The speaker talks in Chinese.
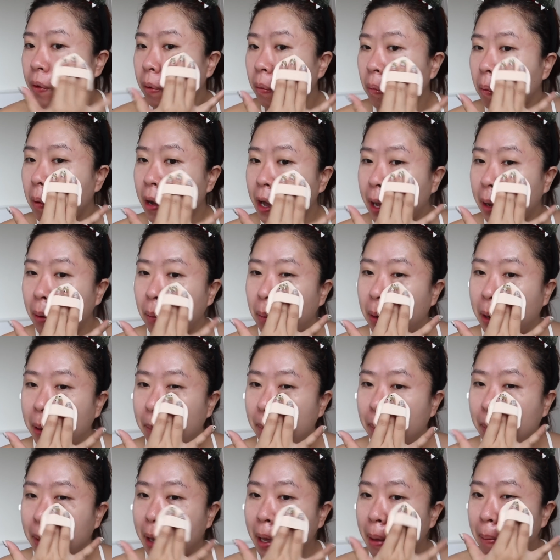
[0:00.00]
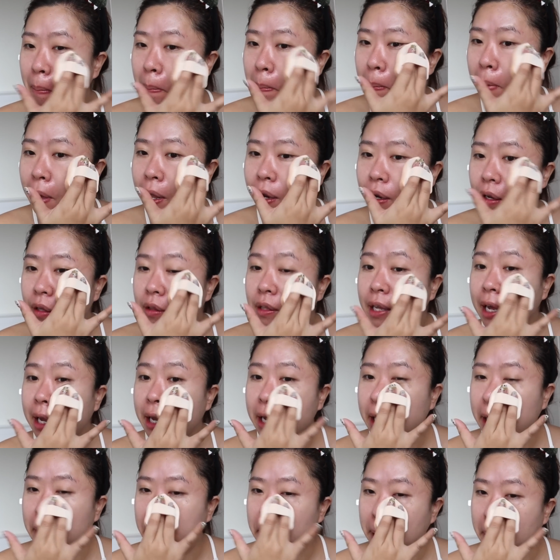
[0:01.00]
外围慢慢的带
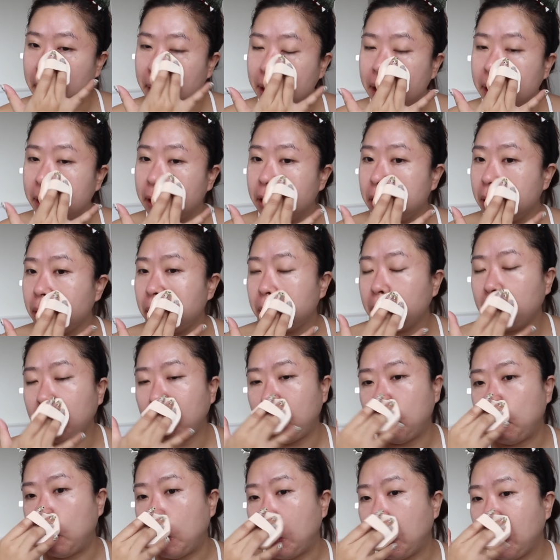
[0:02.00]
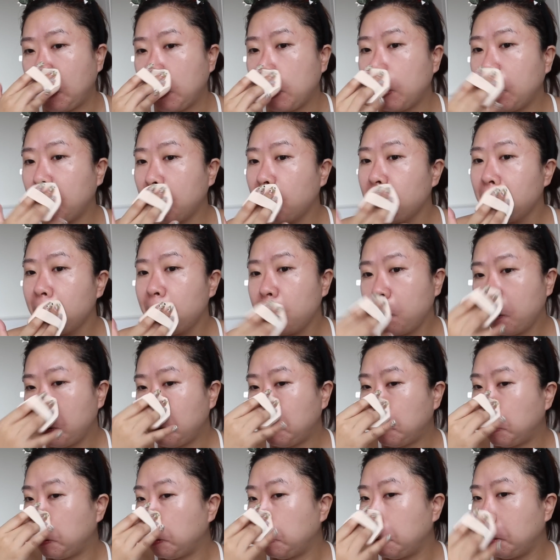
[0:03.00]
一点点进去我毛孔。
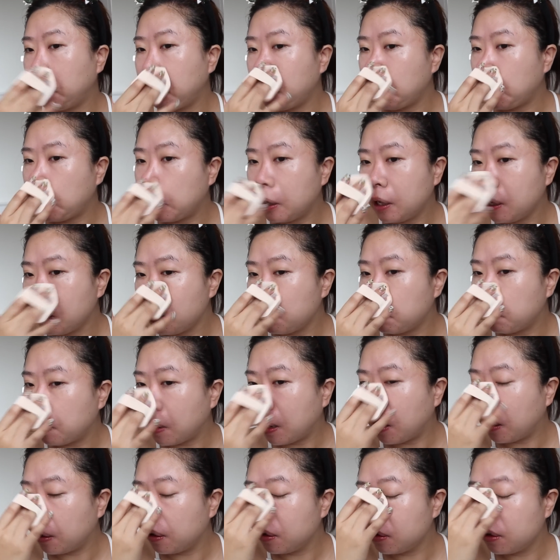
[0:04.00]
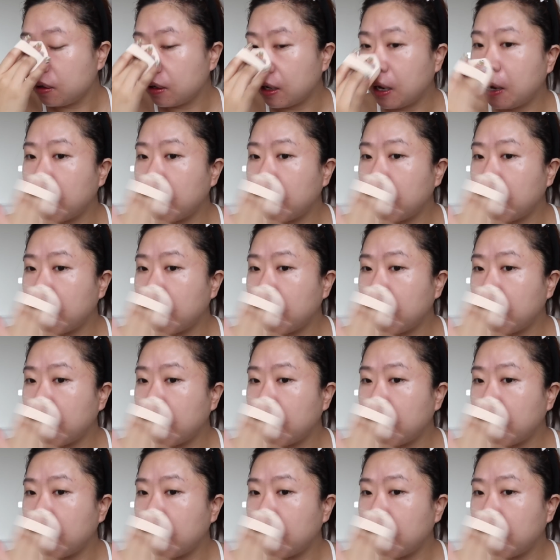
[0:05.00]
全遮的地方，然